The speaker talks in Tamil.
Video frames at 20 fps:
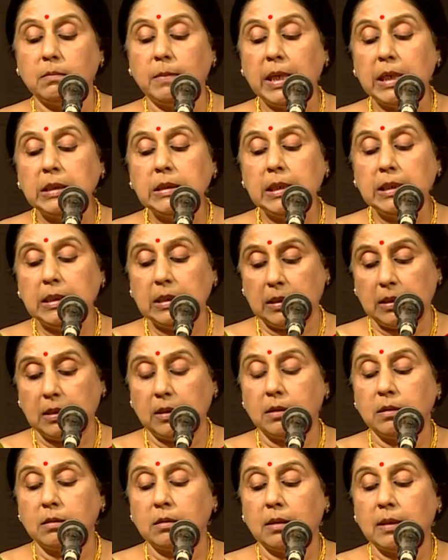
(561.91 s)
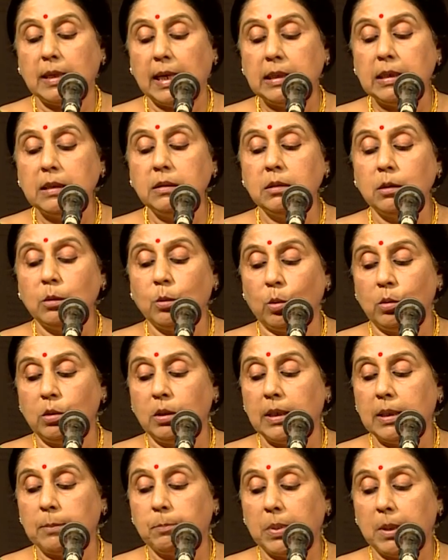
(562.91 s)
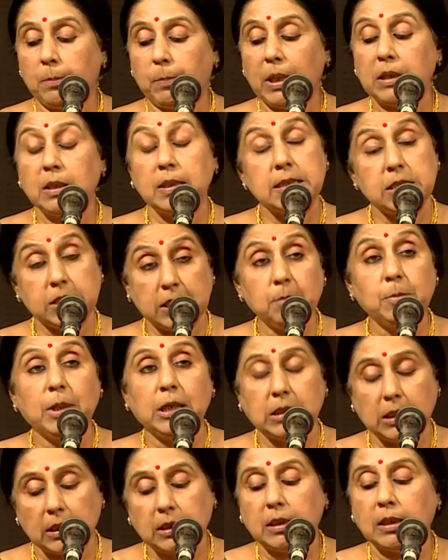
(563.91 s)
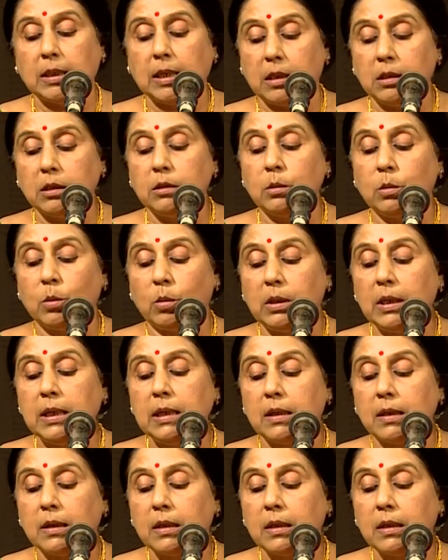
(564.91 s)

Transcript: மேதைகள் கலந்து கொள்ள பல இசை மேதைகள் கலந்து கொள்ள